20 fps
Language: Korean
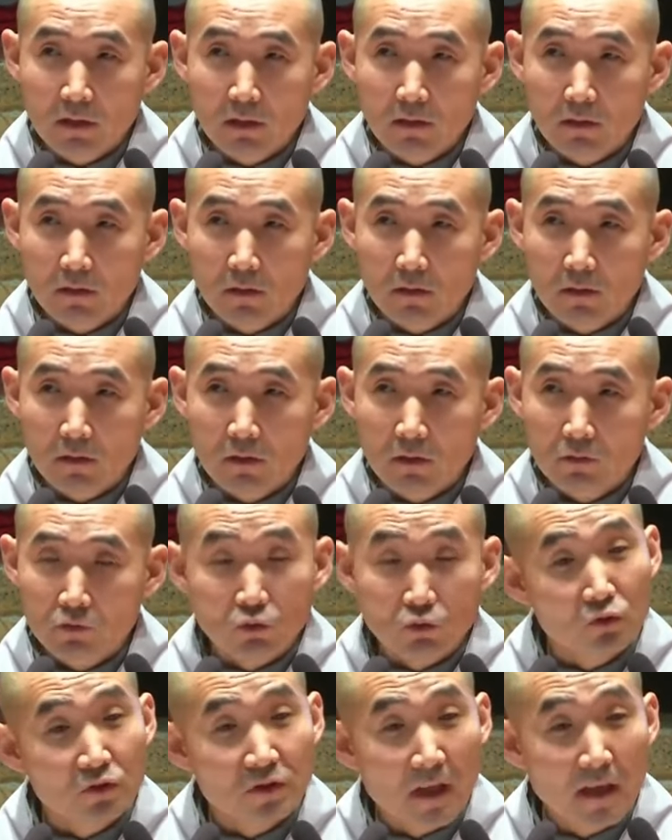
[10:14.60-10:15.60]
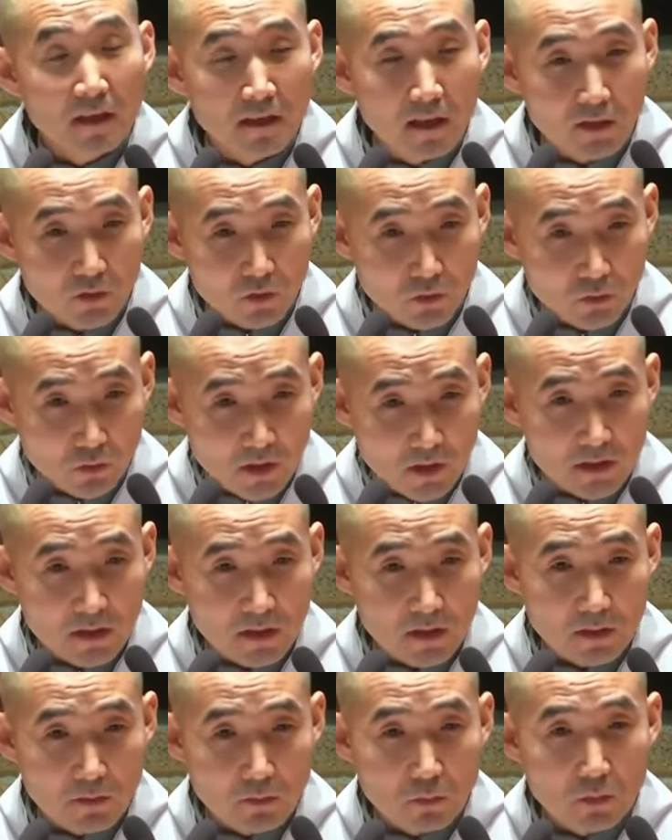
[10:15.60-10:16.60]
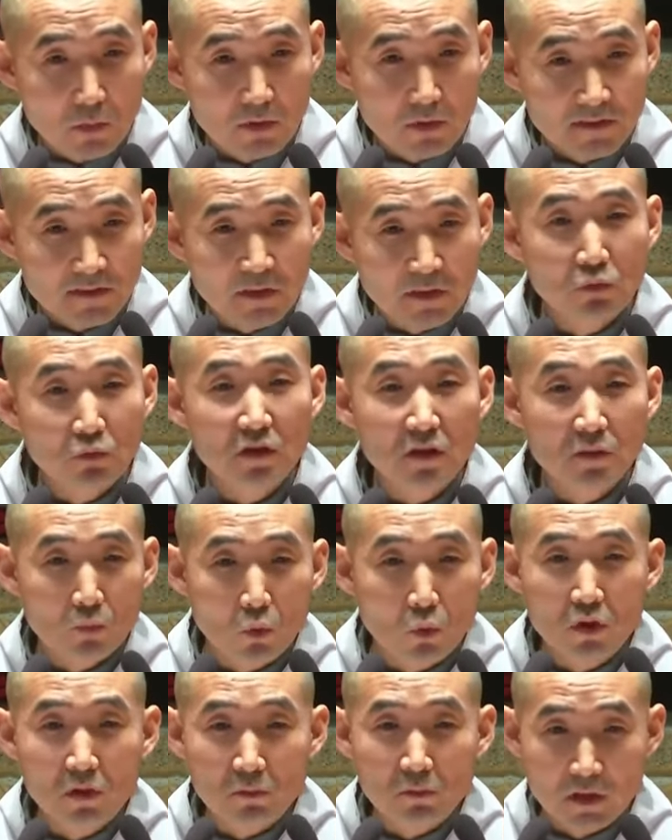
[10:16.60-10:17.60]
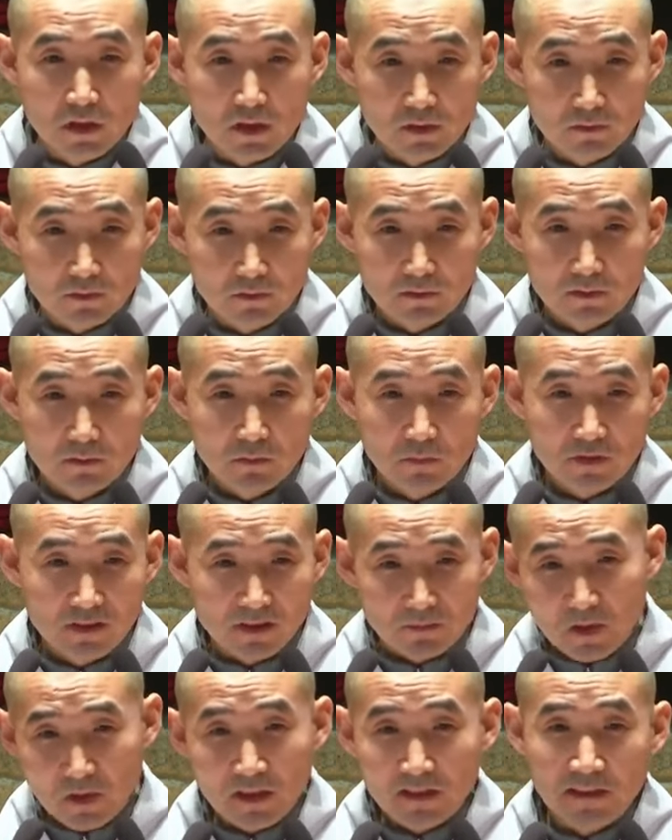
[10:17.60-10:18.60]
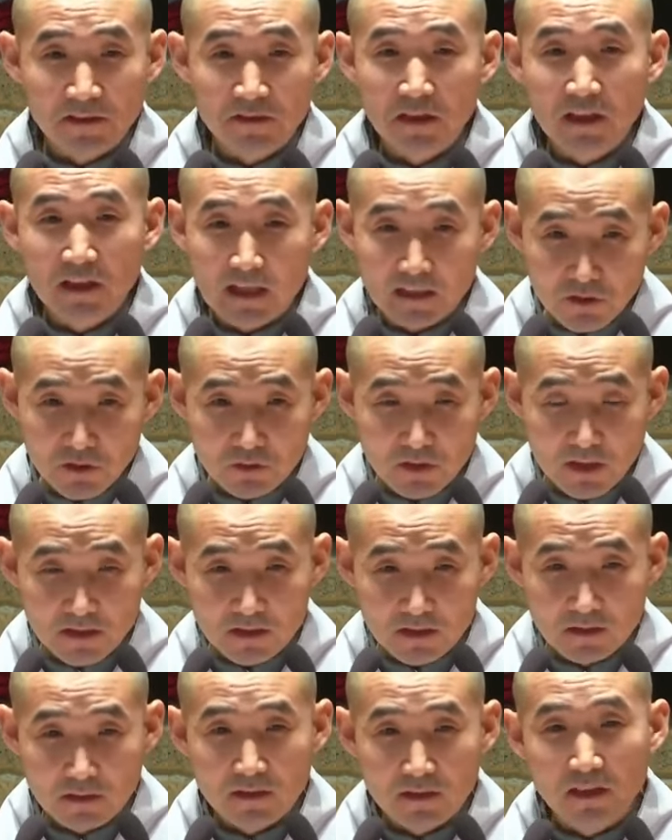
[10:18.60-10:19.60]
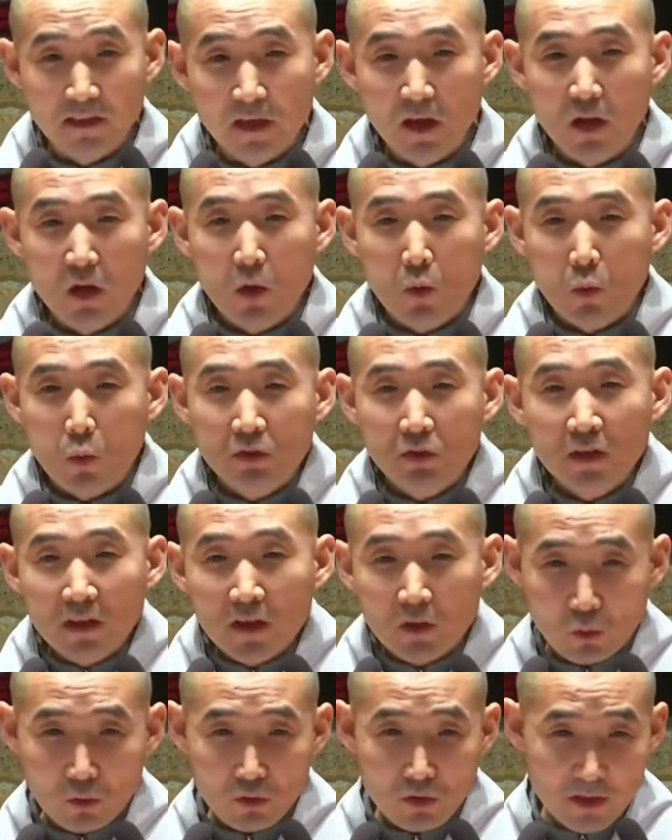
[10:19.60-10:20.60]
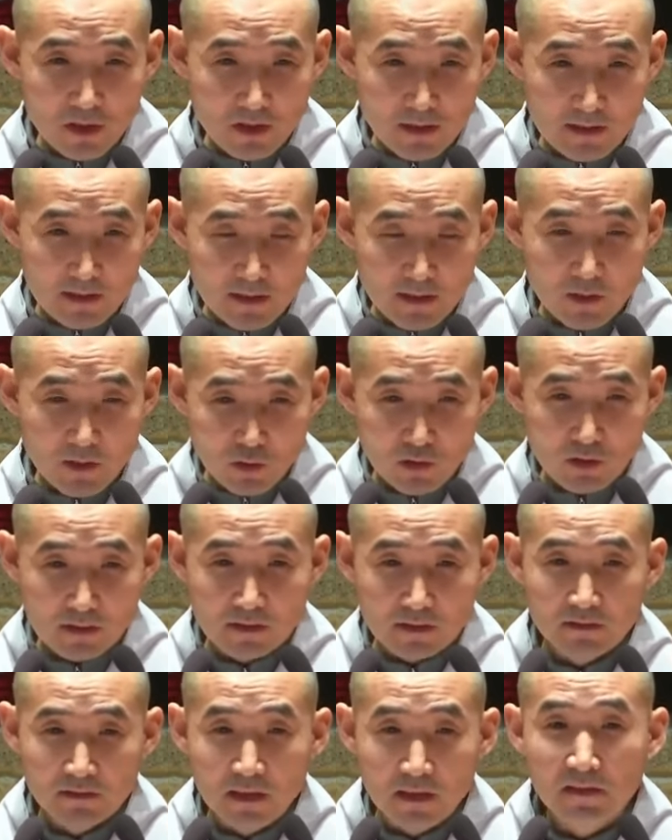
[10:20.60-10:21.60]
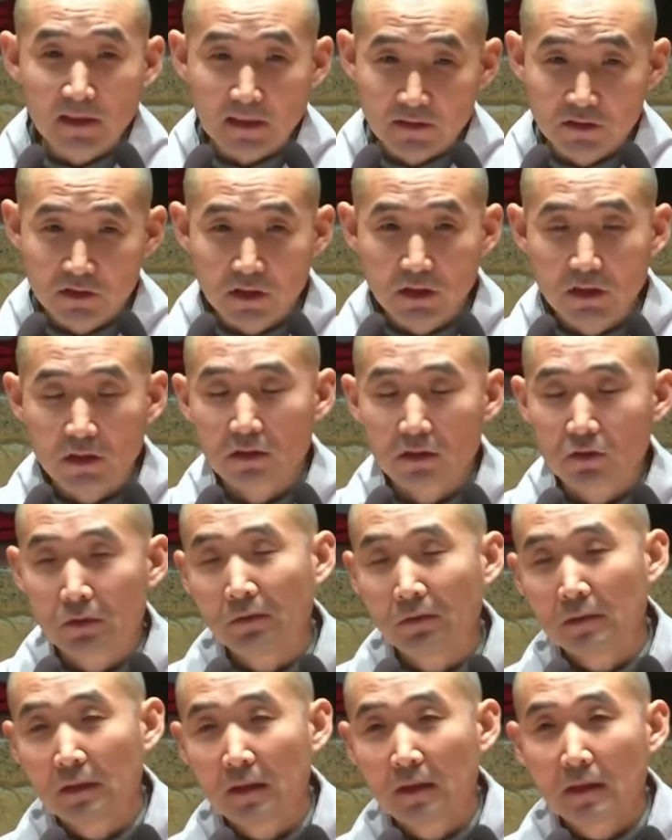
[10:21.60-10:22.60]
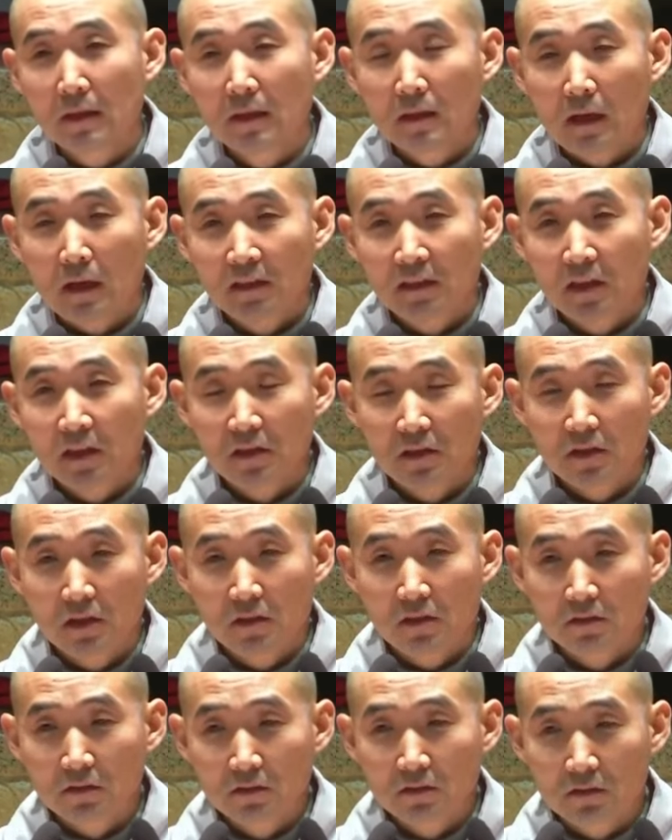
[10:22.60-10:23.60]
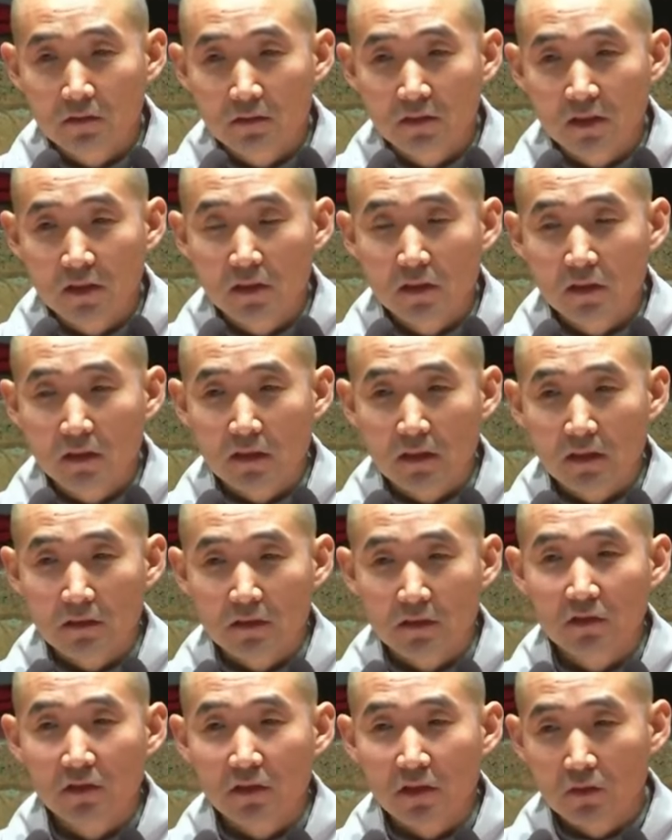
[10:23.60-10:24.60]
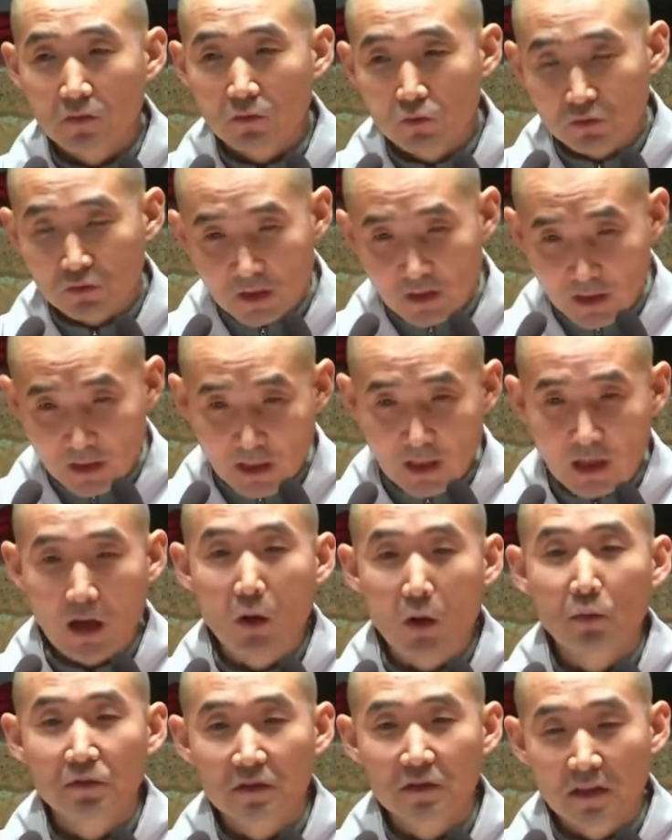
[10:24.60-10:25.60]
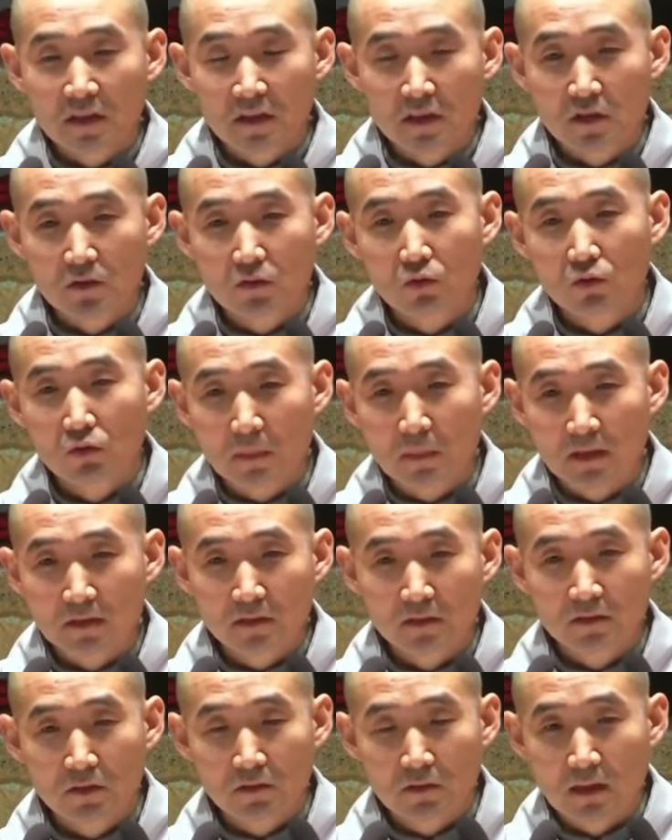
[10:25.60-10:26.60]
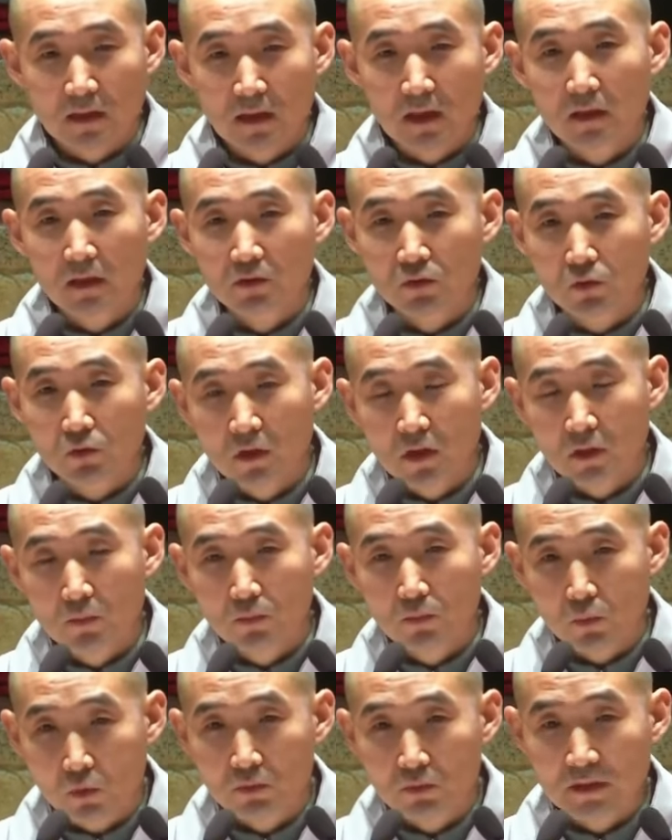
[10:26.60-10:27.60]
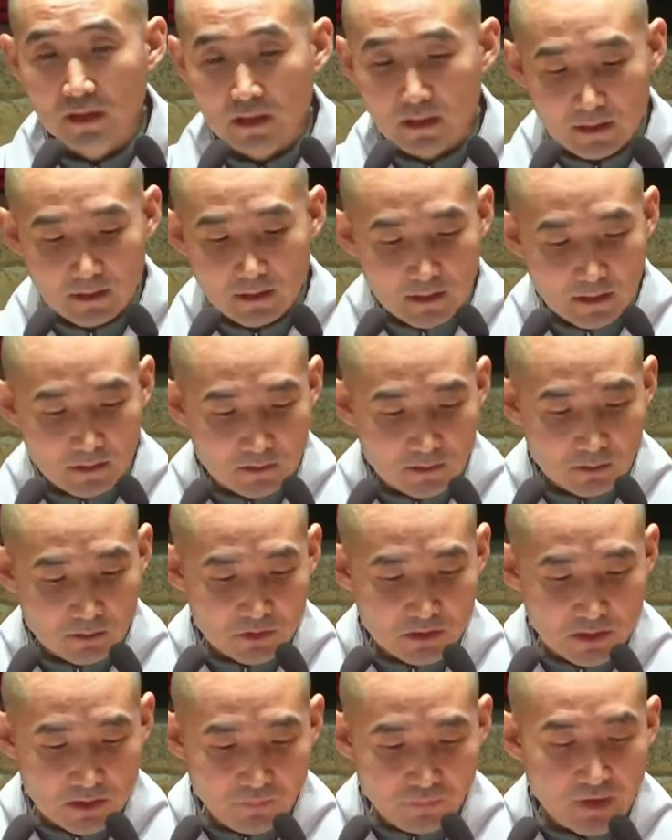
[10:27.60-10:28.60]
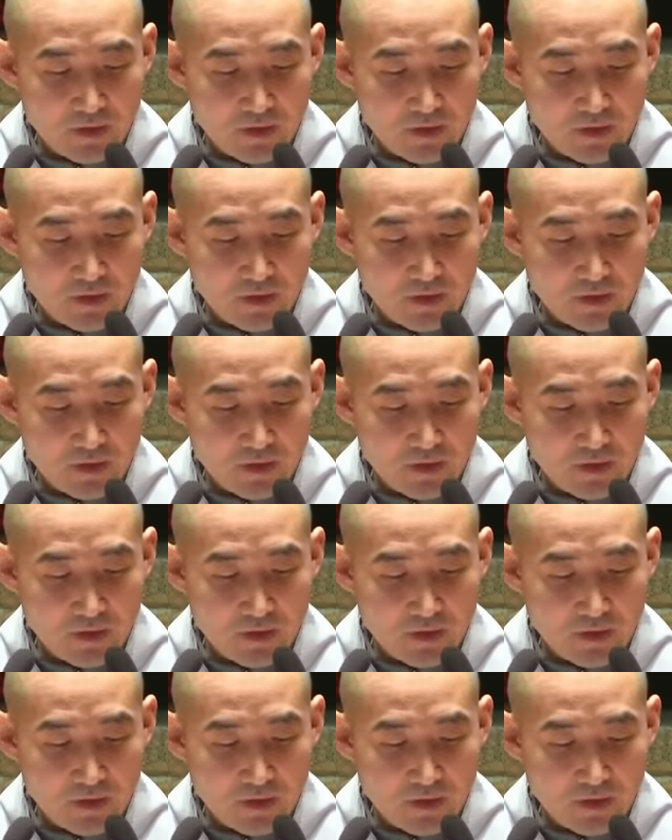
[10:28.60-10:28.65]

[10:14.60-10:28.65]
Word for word: 어, 육군사관학교의 사도직 모임이에요. 뭐 특별한 단체가 아니에요 사실은. 근데 워낙에 권력이 센 단체죠. 하나의 세력들이 일으킨 쿠데타 9시간의 기록을 만든 영화가 서울의 봄이다라는 겁니다.